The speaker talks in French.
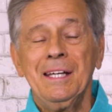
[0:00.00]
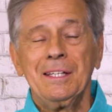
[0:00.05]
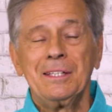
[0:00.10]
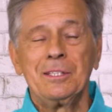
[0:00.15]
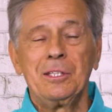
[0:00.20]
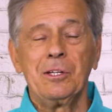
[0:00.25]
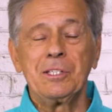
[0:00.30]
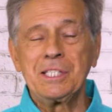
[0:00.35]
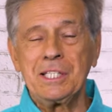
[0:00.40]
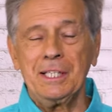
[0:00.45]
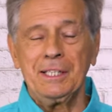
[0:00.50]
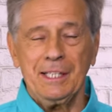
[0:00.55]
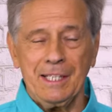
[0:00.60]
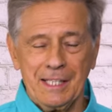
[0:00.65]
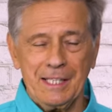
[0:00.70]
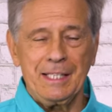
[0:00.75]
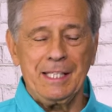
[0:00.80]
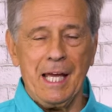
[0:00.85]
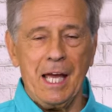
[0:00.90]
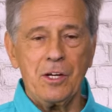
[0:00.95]
de cet
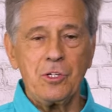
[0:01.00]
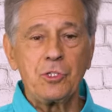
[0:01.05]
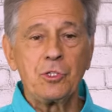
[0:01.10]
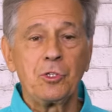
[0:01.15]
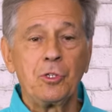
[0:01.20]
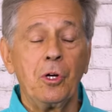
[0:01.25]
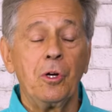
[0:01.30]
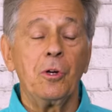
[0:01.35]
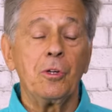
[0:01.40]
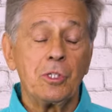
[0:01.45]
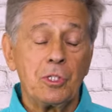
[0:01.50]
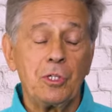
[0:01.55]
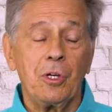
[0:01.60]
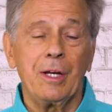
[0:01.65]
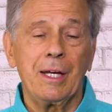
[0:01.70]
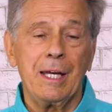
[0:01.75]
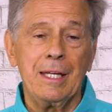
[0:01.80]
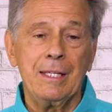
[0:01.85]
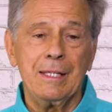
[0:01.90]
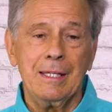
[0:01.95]
héritage de ce
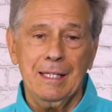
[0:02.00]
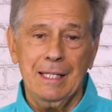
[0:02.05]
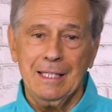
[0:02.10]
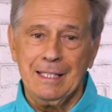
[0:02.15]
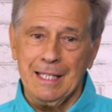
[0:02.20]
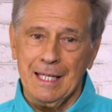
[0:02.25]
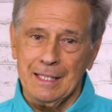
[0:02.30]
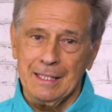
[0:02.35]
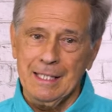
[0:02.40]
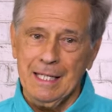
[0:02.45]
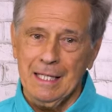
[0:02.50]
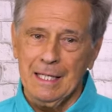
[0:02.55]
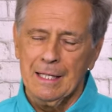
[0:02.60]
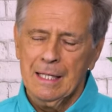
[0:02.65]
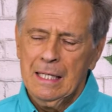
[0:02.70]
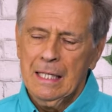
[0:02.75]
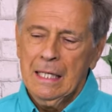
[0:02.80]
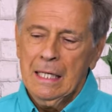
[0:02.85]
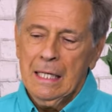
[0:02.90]
règne éternel.